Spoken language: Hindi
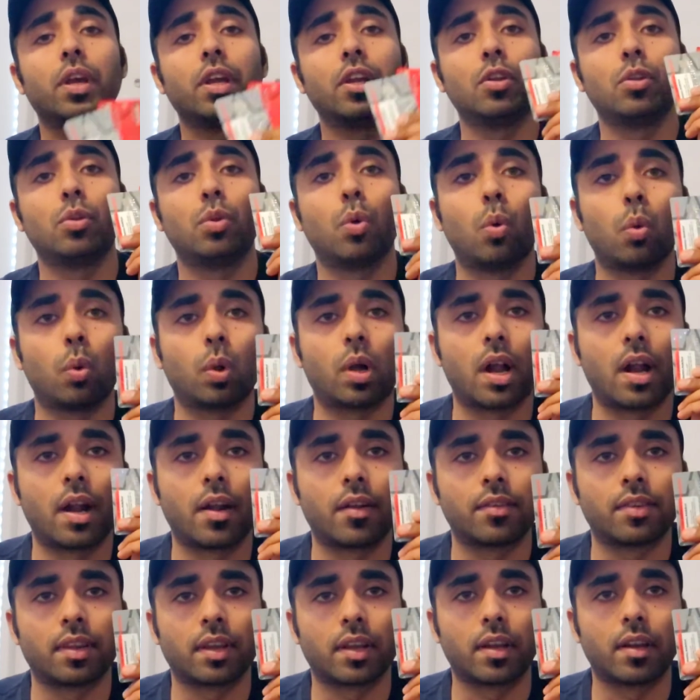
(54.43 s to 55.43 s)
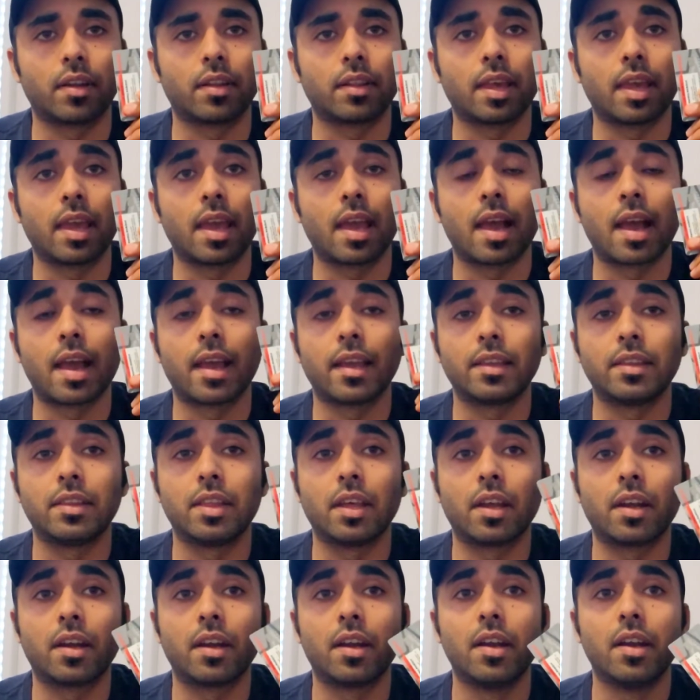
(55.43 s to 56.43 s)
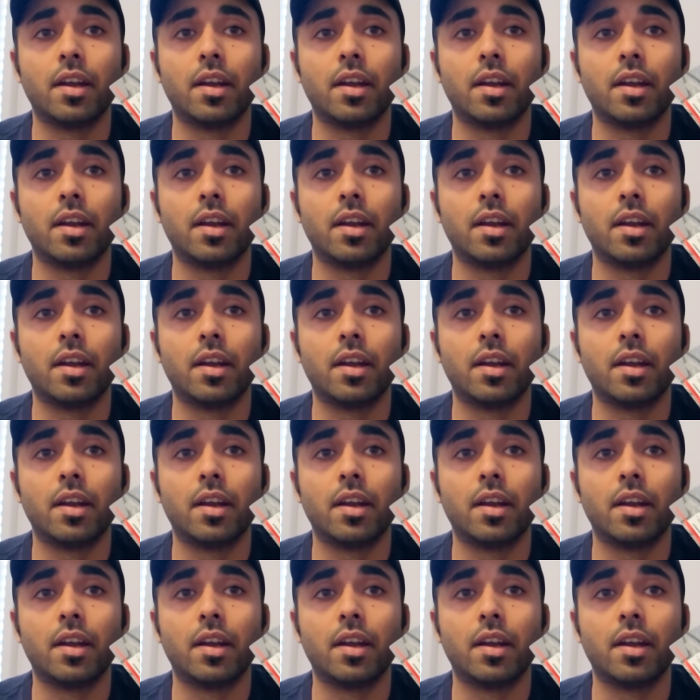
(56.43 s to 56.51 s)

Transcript: इन दो कार्ड से करते हैं आइदर